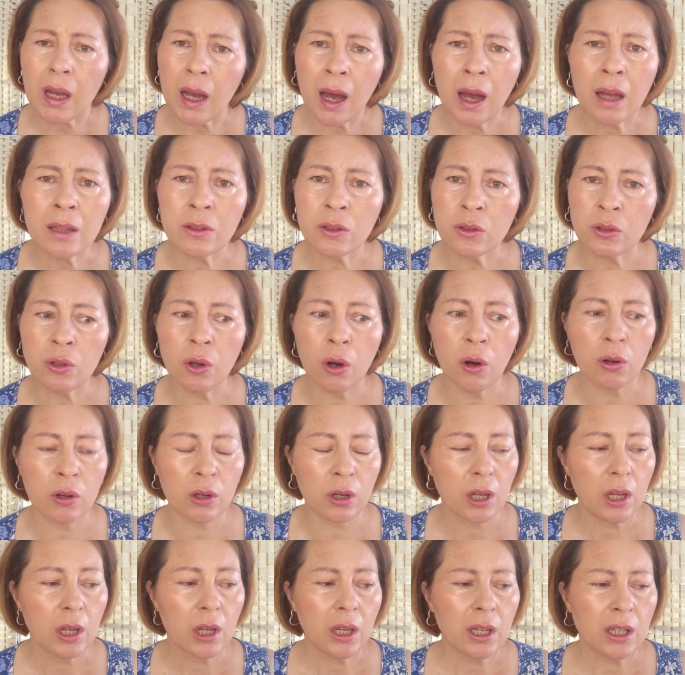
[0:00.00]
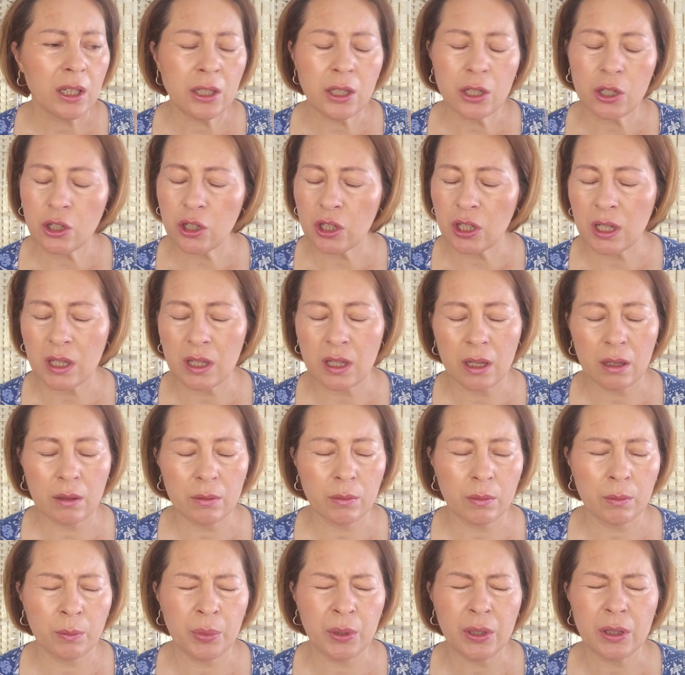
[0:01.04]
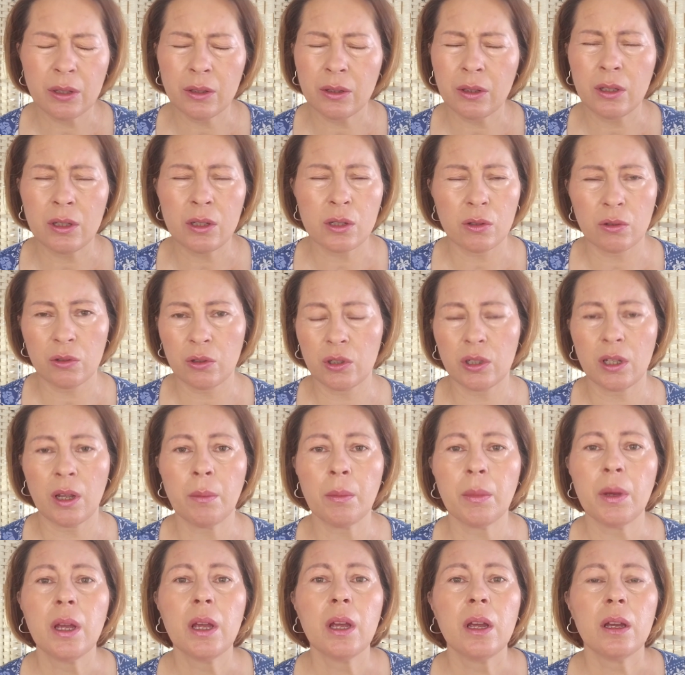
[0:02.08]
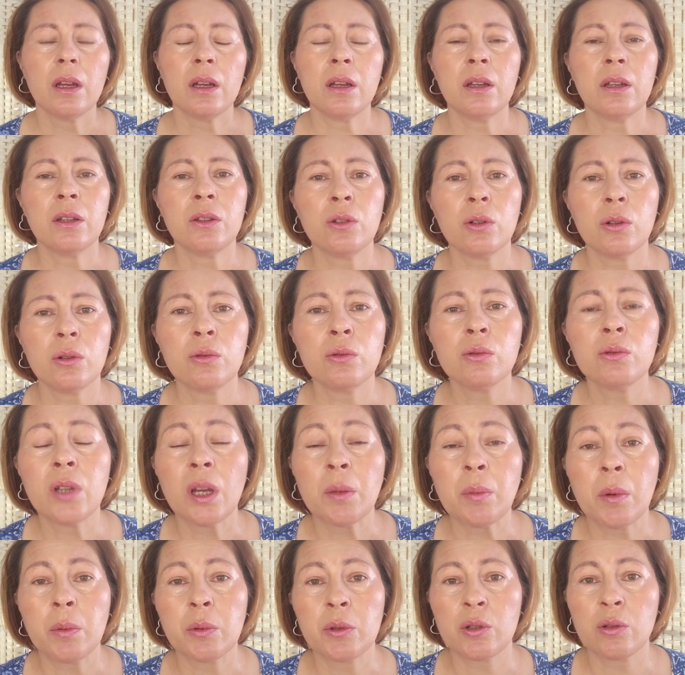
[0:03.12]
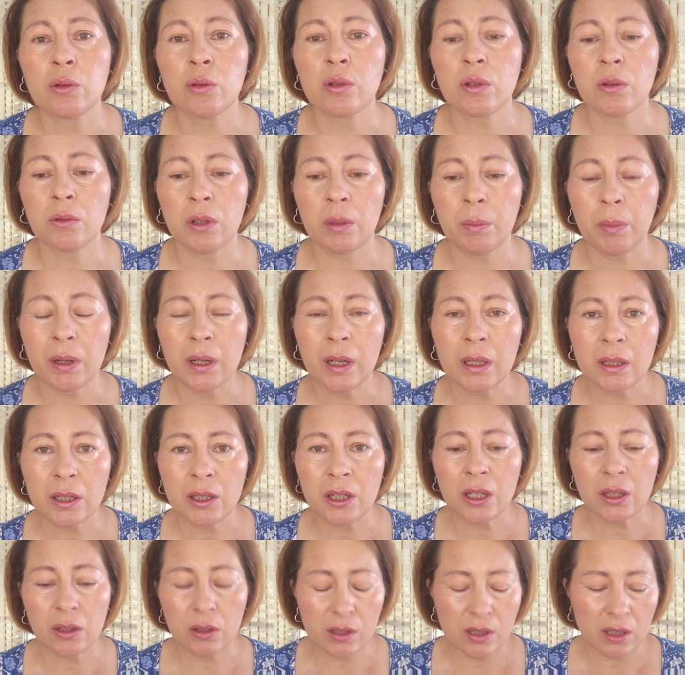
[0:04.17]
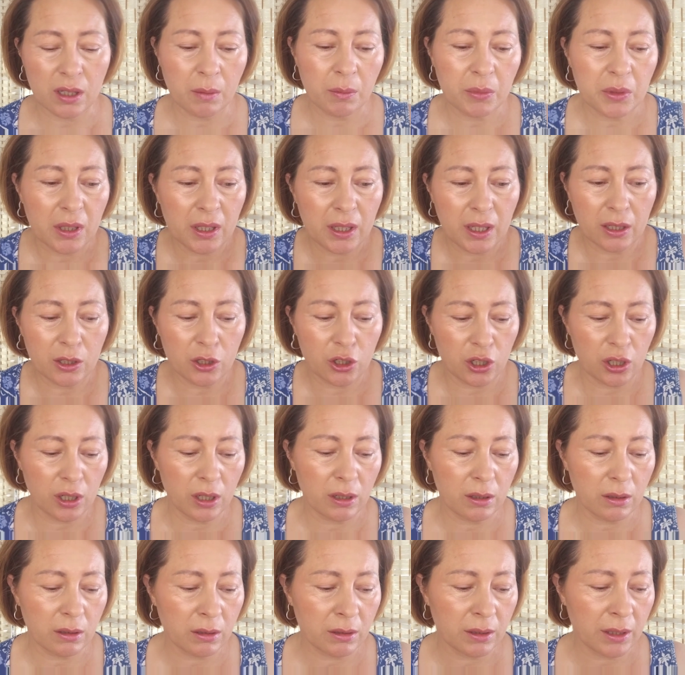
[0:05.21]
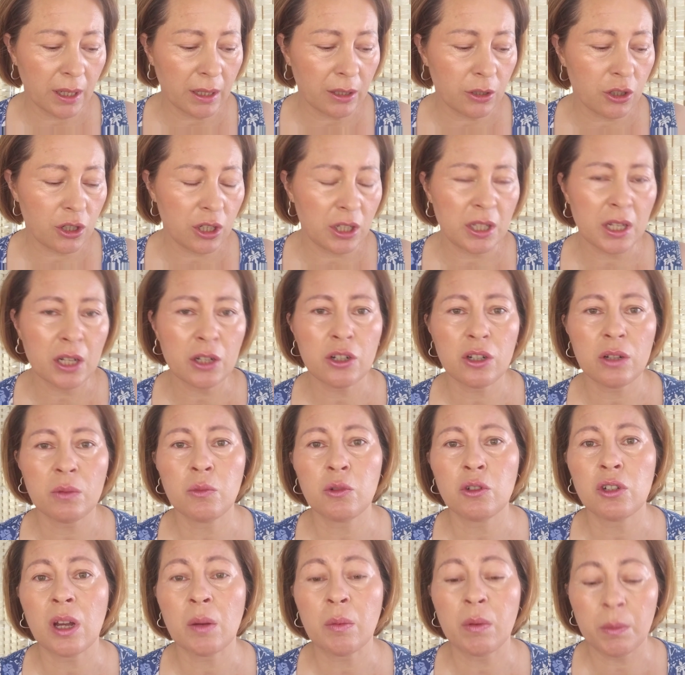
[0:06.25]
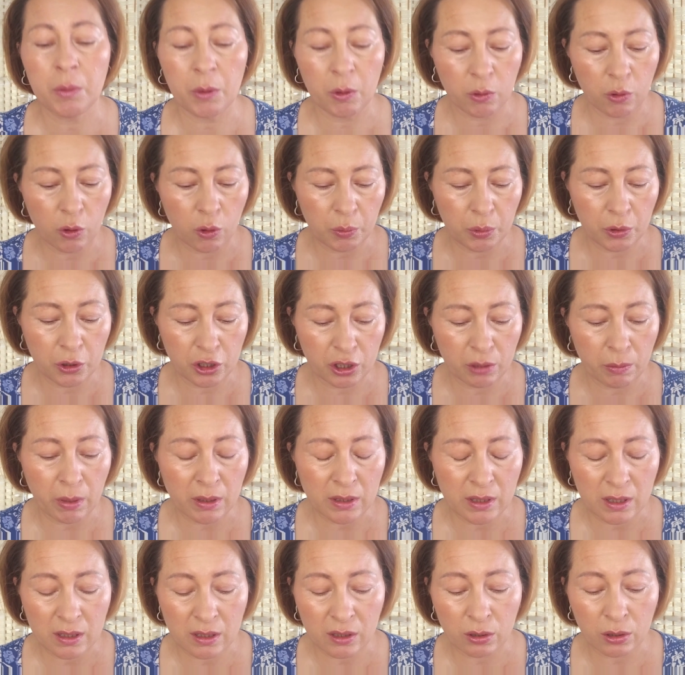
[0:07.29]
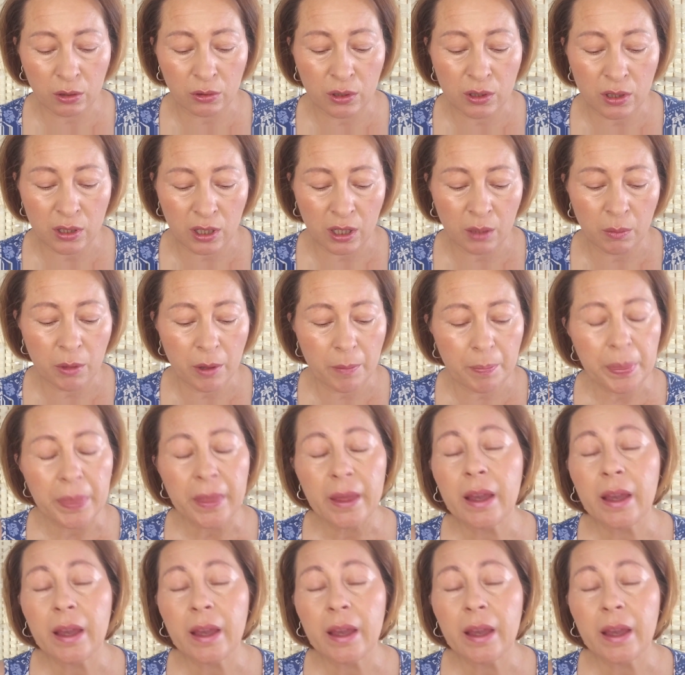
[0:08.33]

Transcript: Unknock i jeszcze jedna Birdie coś tam, e, to tutaj po prostu są te palety niedostępne, także e, tak czy inaczej musiałabym ją kupić chyba ze strony Sigmy.